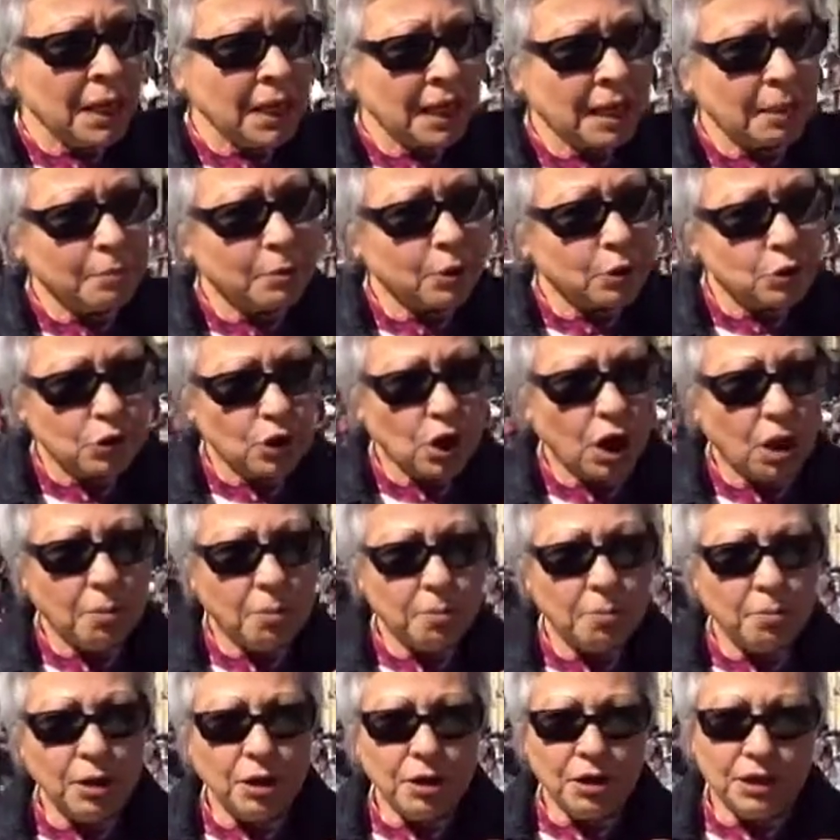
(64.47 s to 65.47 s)
che
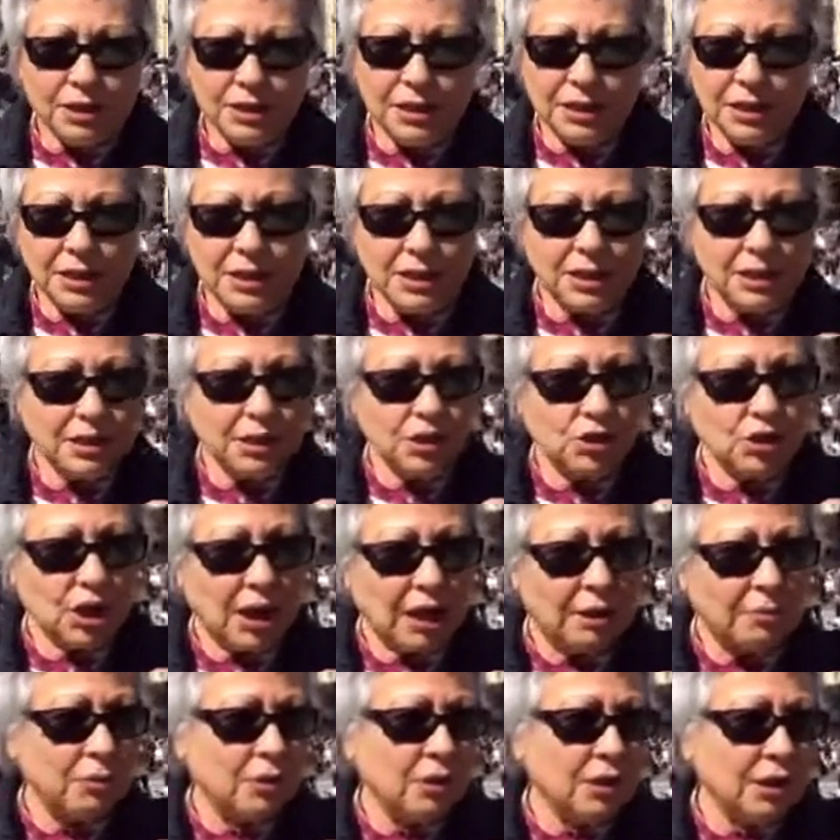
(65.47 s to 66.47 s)
purtroppo eh,
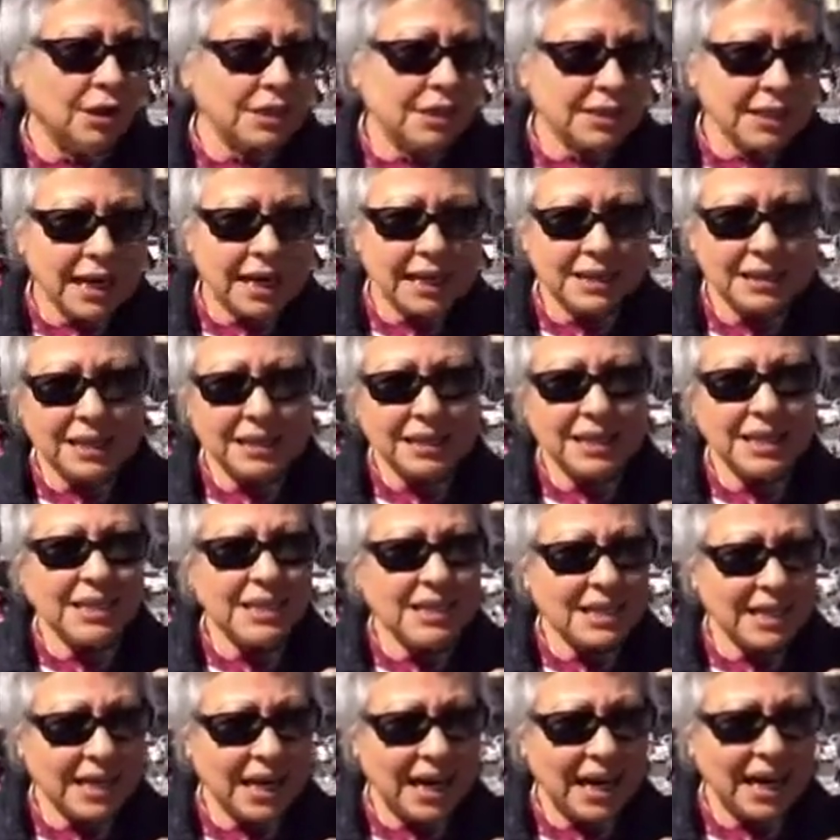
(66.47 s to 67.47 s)
diciamo, è stata
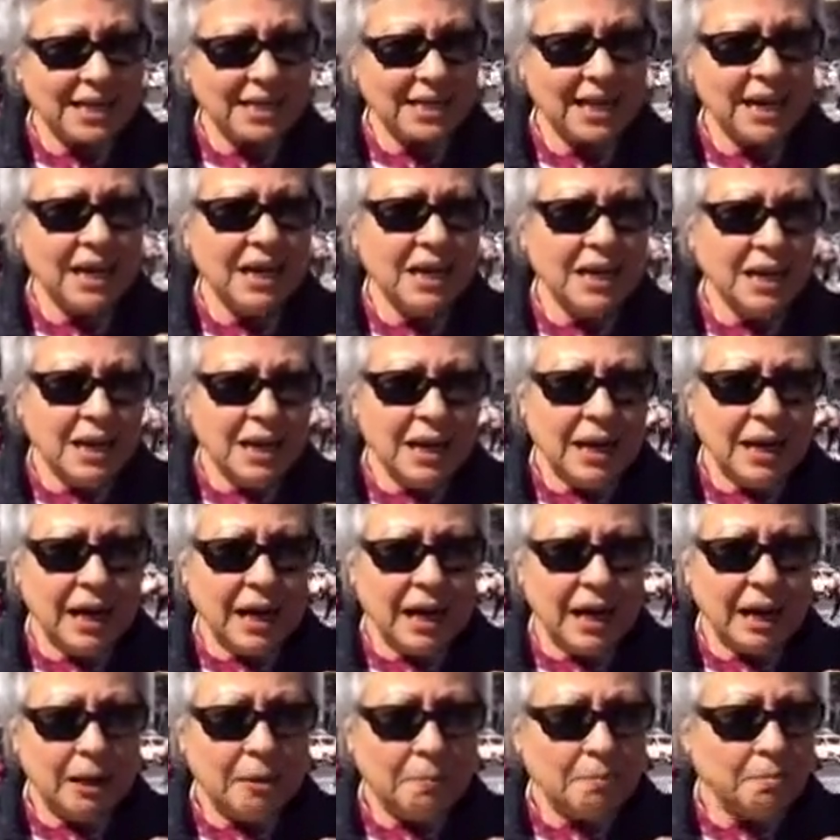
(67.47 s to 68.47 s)
destinata
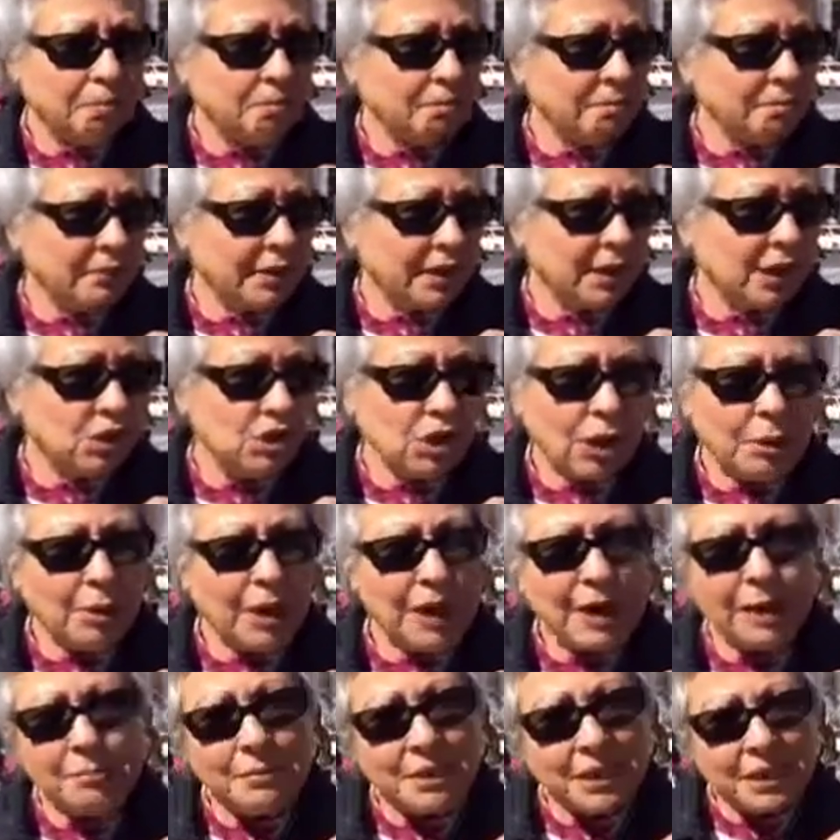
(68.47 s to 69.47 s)
a, mm,
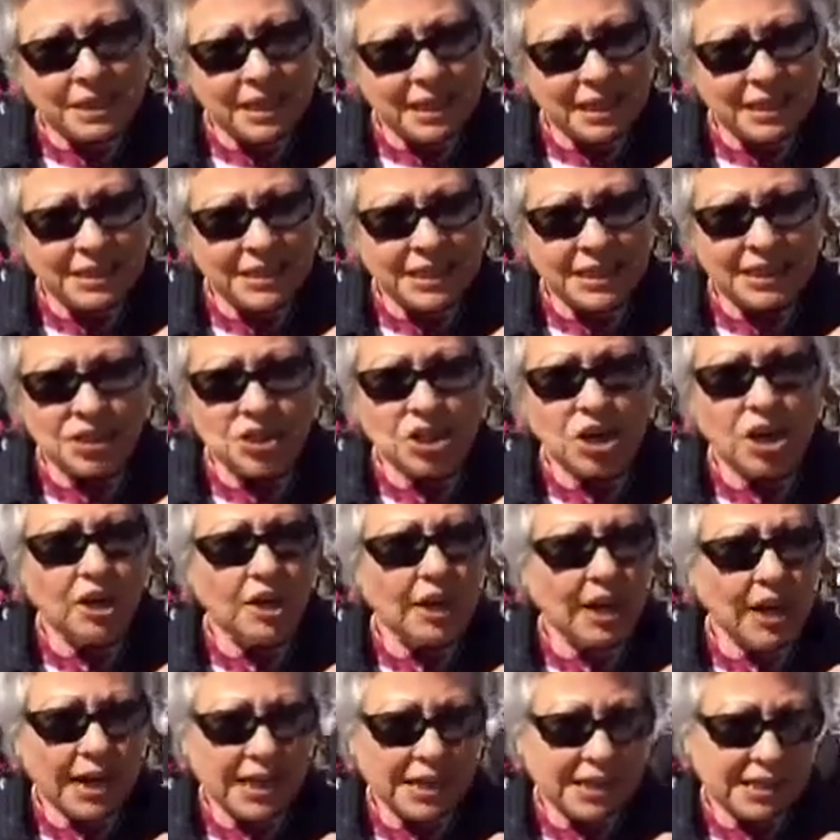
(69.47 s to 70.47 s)
diciamo, alla
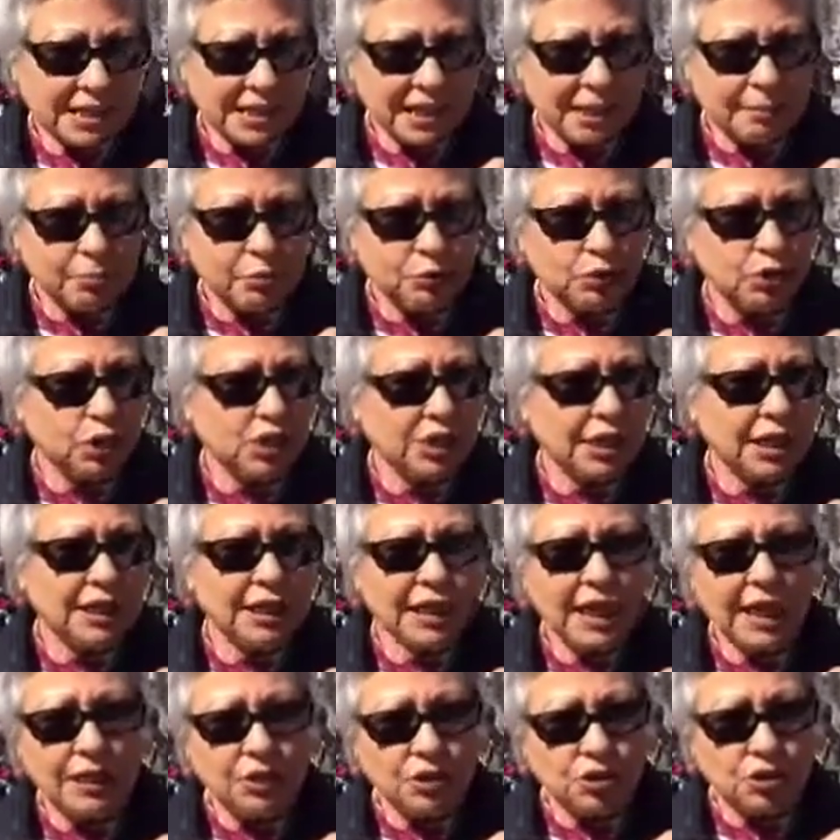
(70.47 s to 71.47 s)
militarizzazione, a essere punto
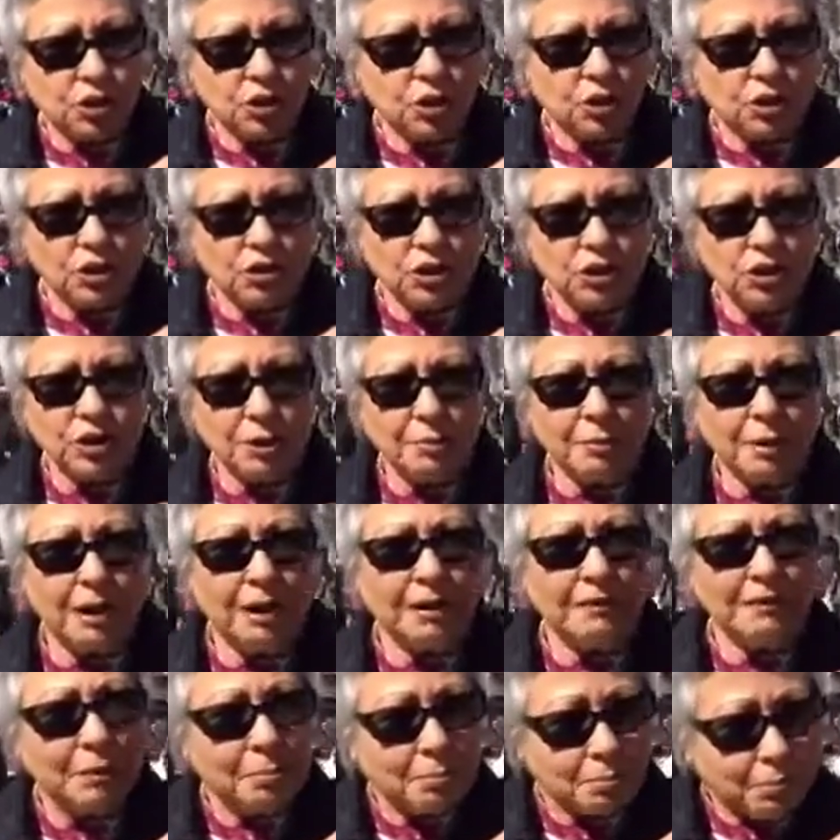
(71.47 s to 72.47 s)
strategico, diciamo,
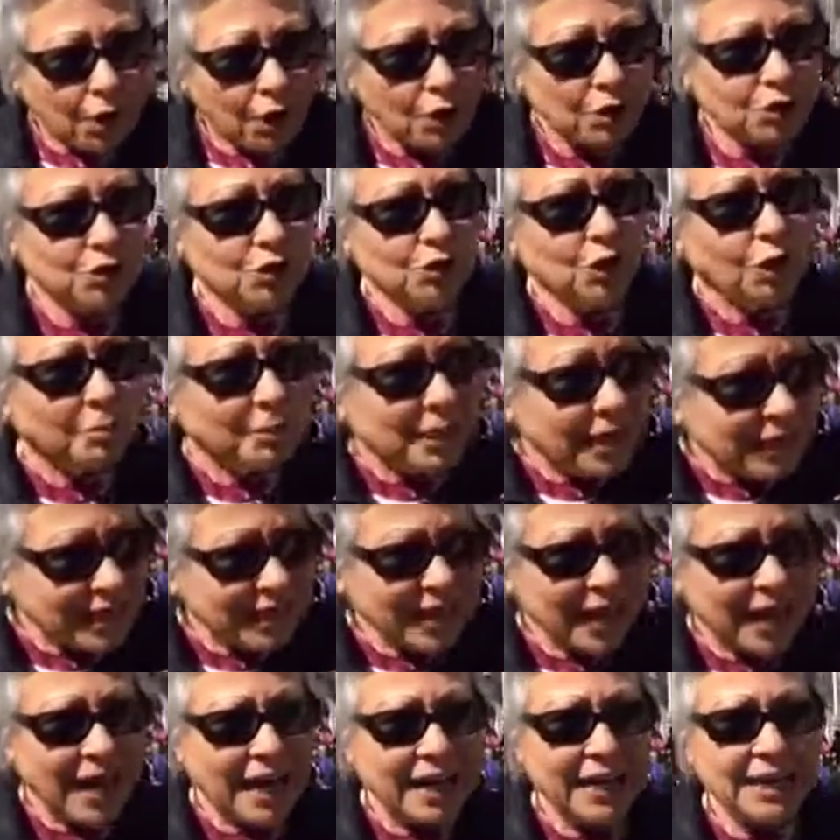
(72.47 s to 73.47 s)
avamposto
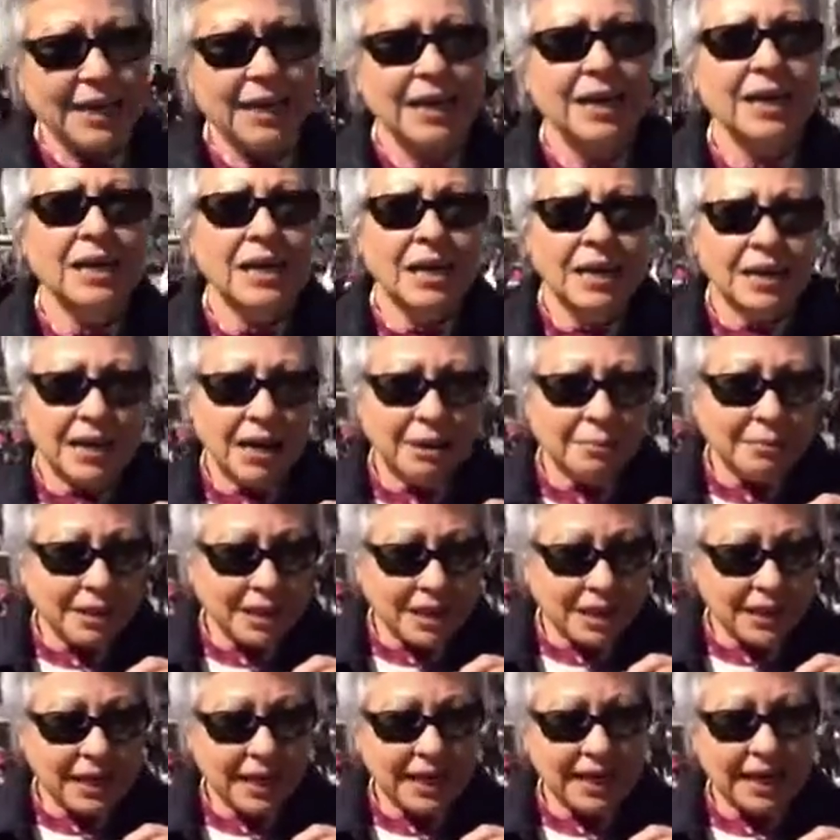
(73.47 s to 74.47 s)
militare nel
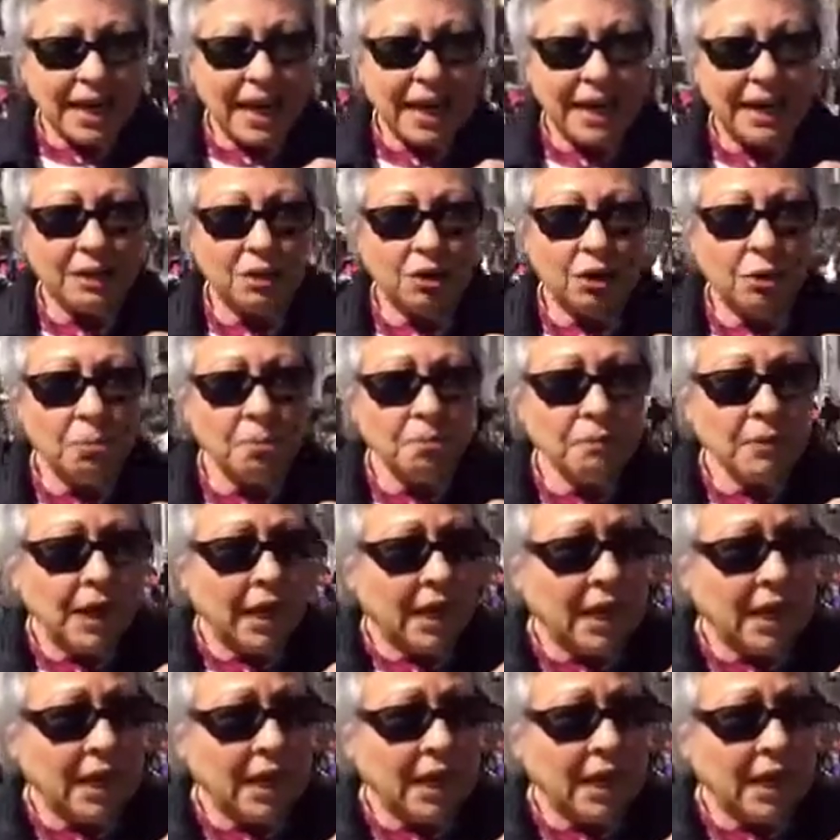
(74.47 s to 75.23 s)
Mediterraneo.